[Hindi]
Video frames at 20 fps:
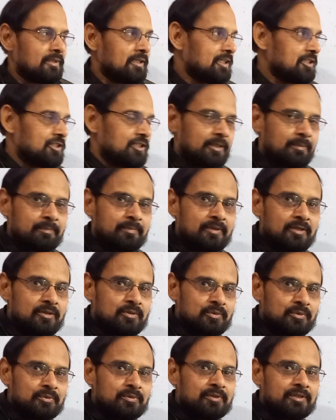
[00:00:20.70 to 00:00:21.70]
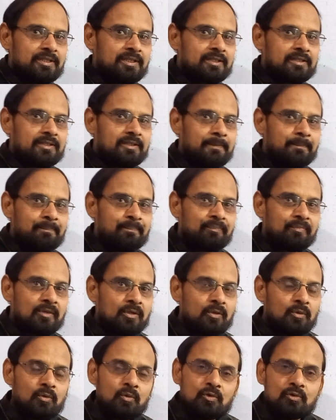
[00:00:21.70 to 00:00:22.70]
का चैप्टर शुरू किया था
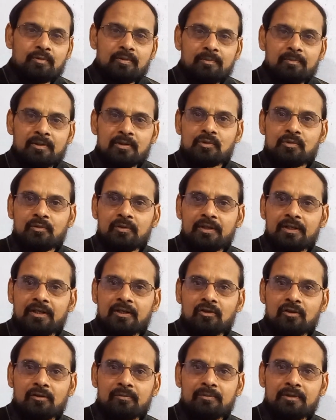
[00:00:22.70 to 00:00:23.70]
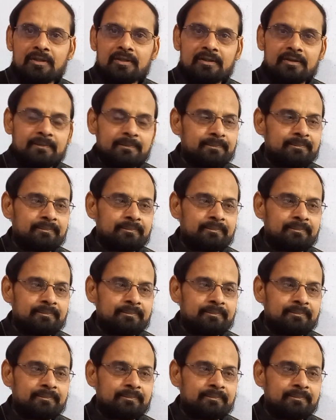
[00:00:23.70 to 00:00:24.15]
उसमें बच्चों एटॉमिक